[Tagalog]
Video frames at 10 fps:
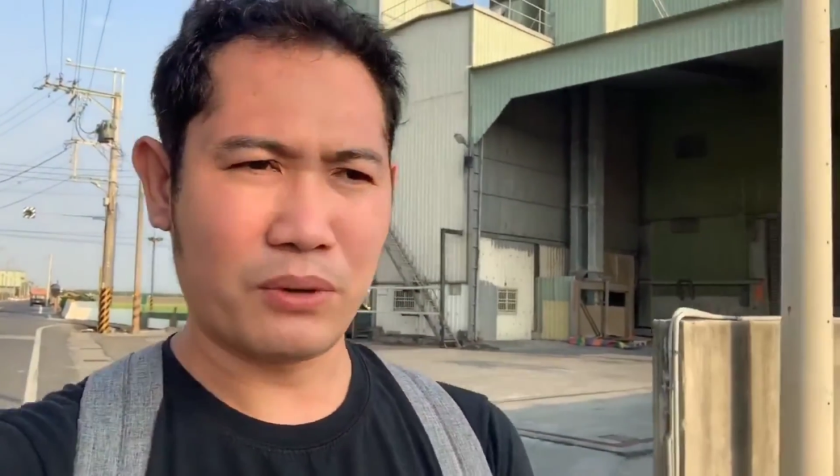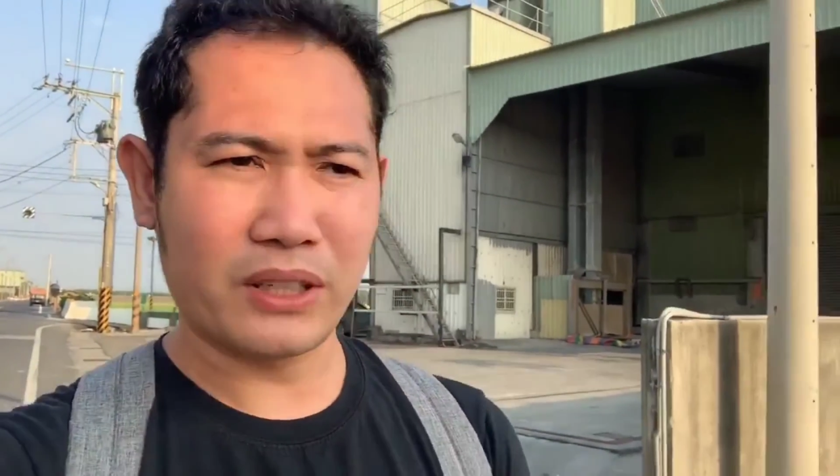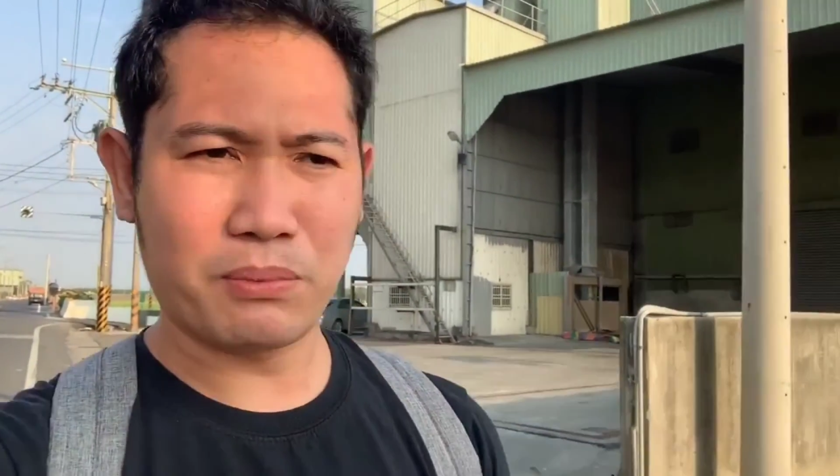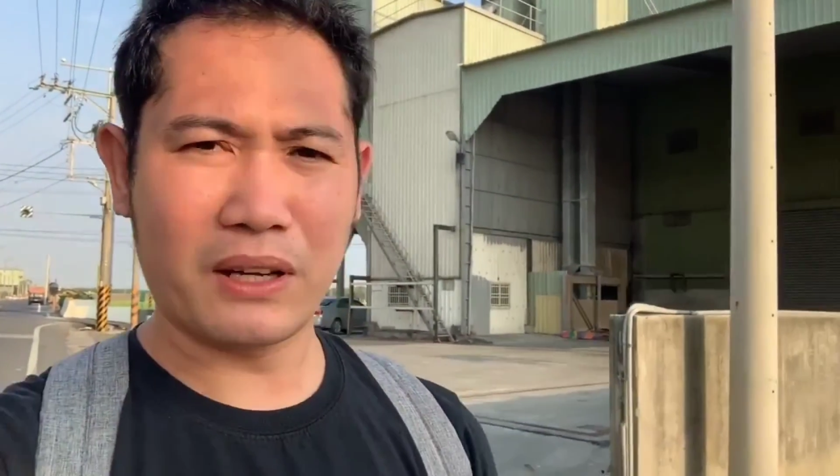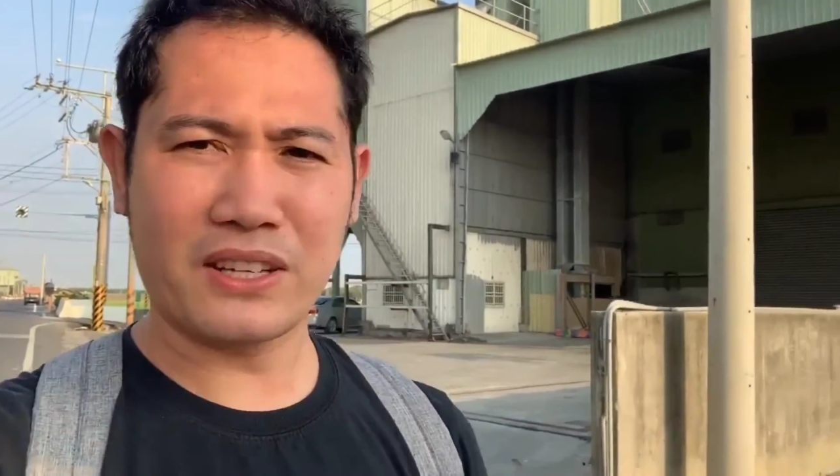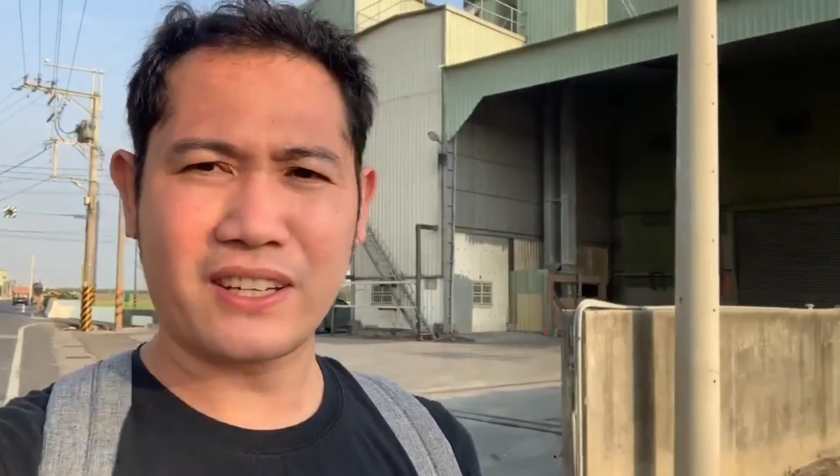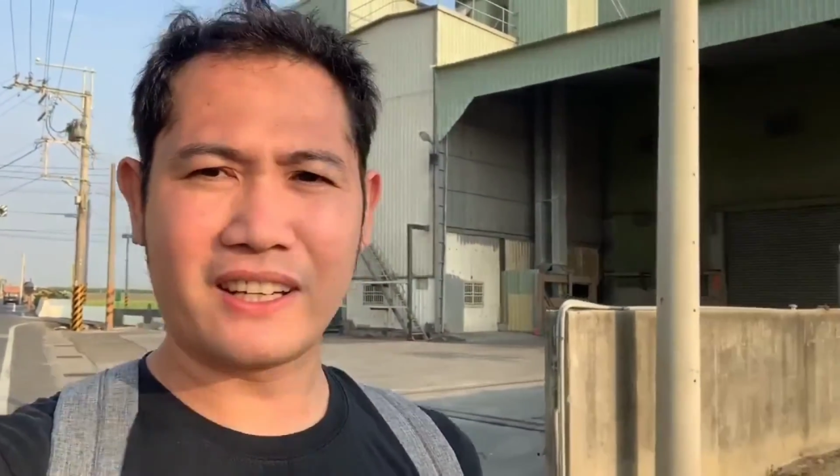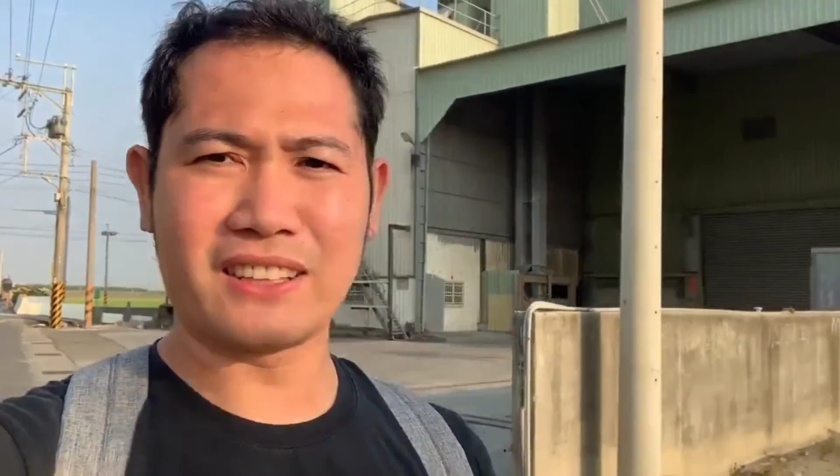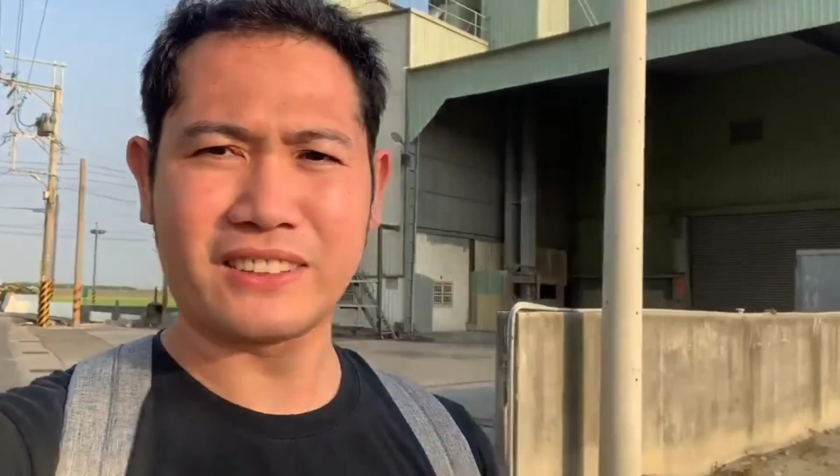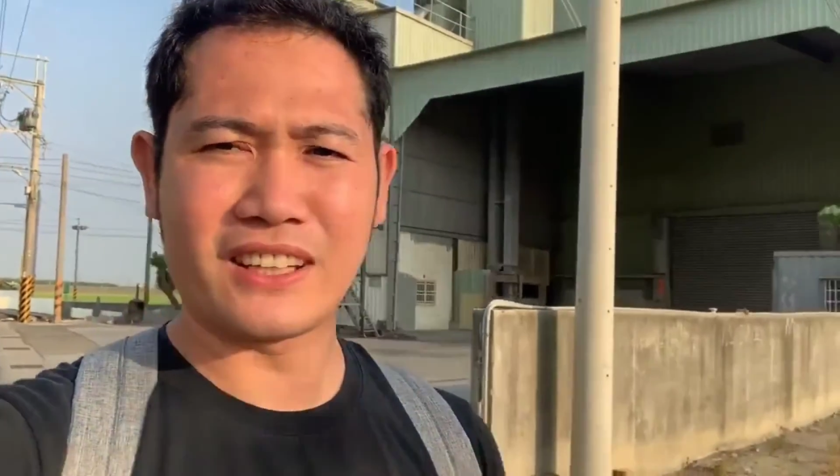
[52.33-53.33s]
pwede pala siya
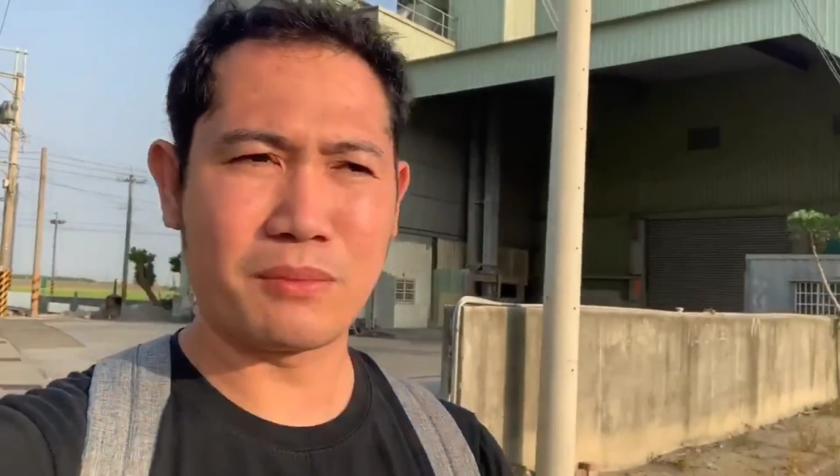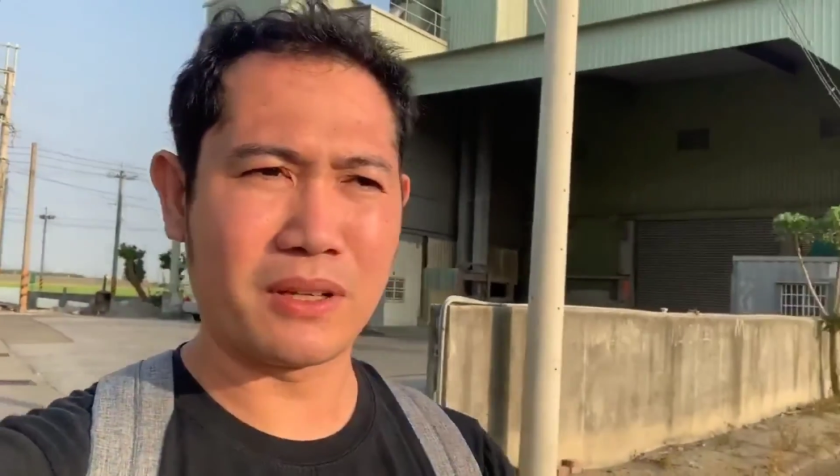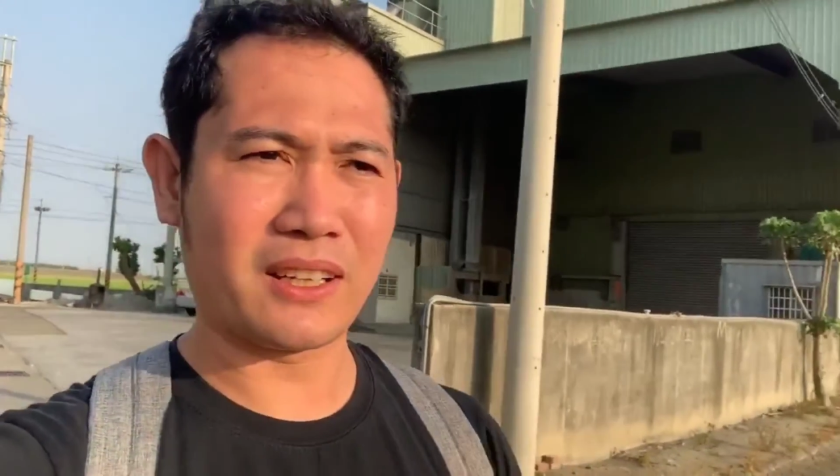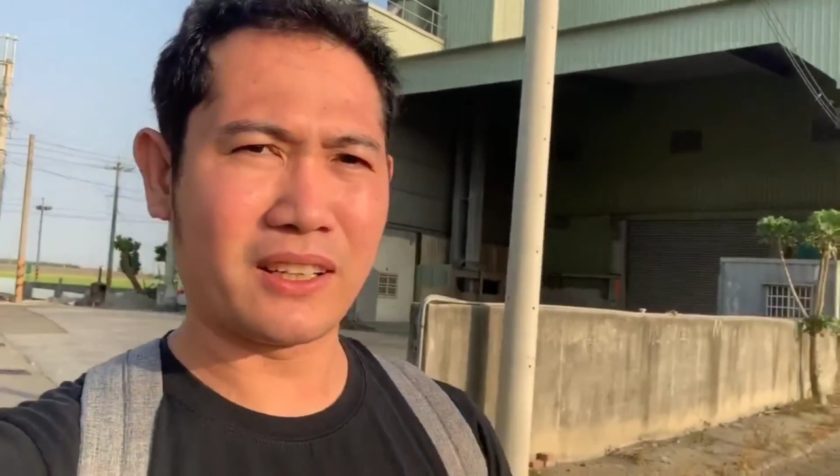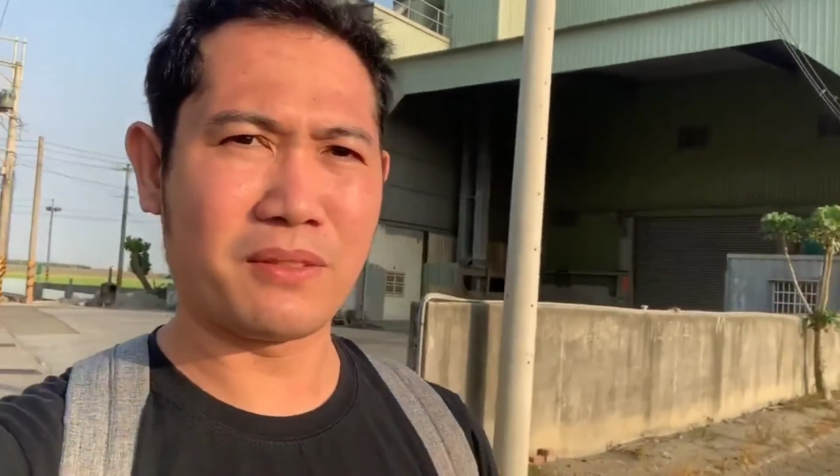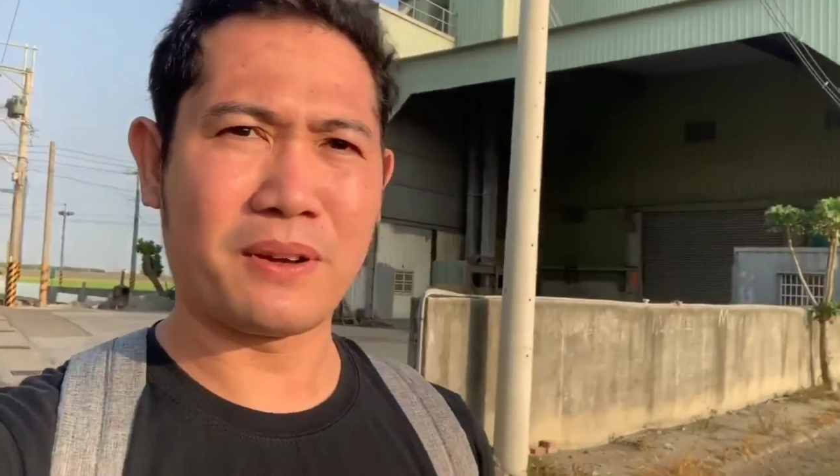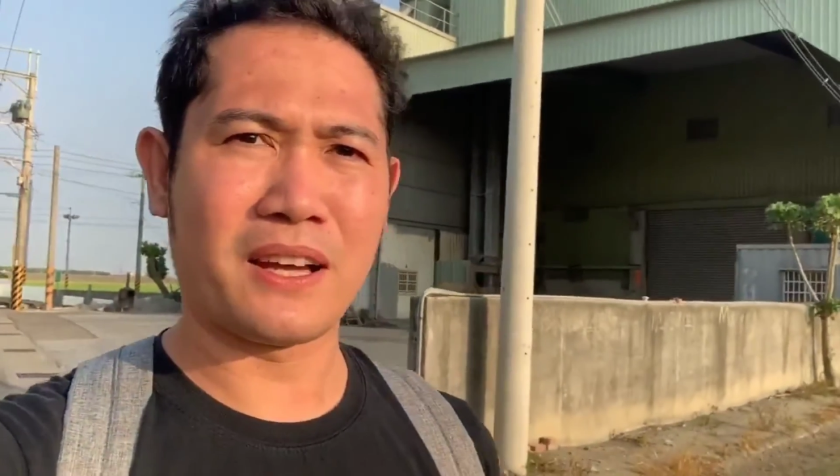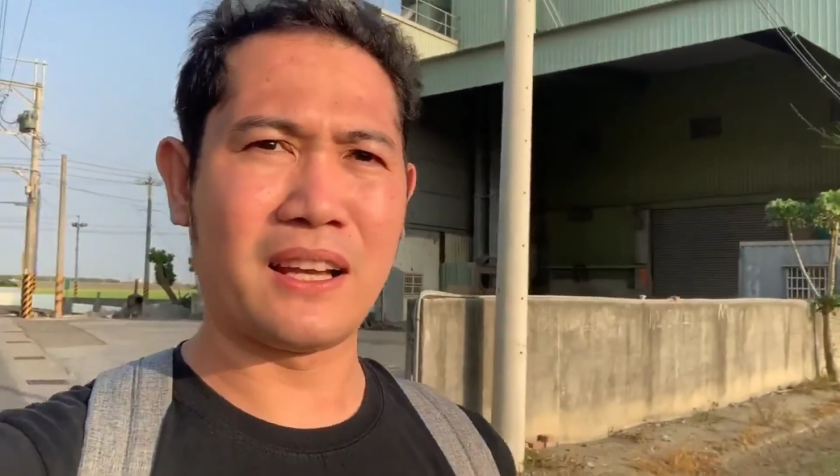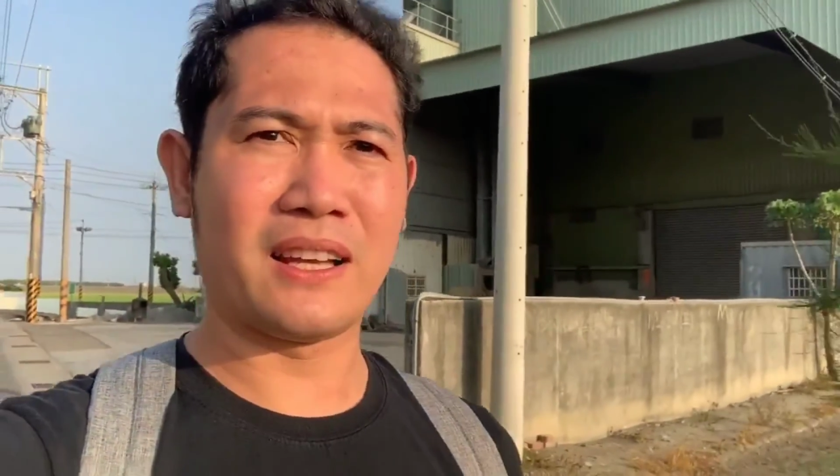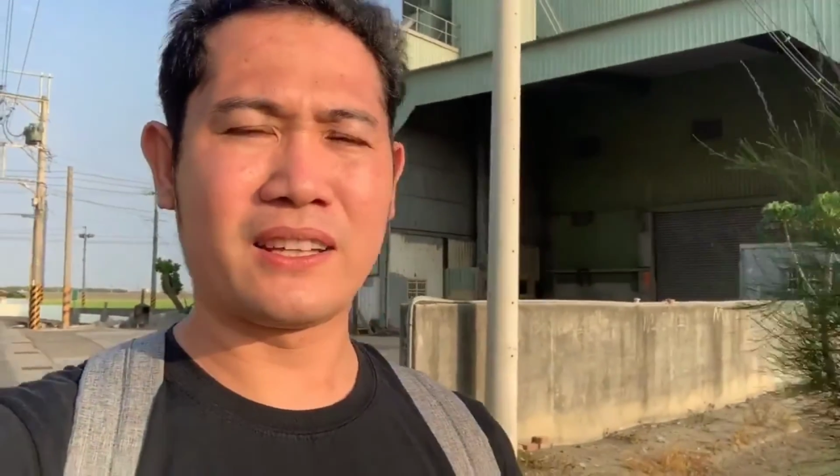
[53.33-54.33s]
nilang taniman agad ng
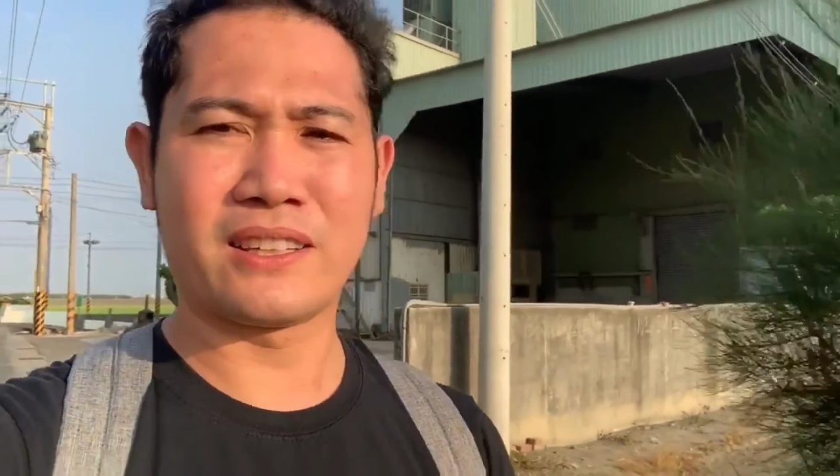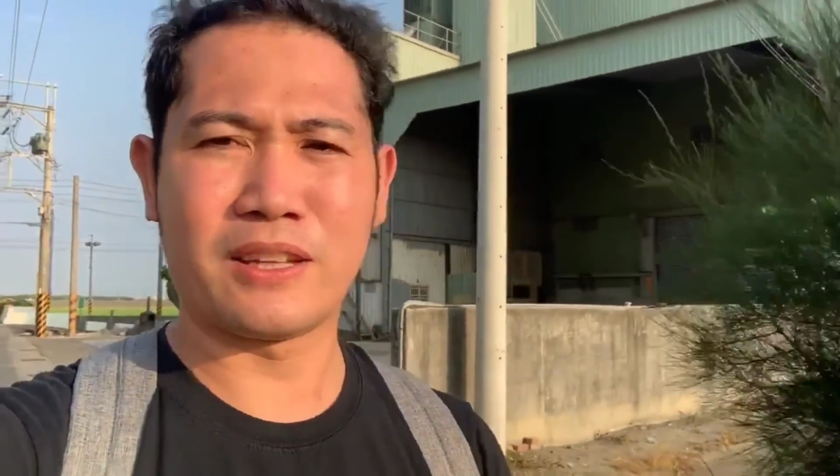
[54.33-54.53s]
palay.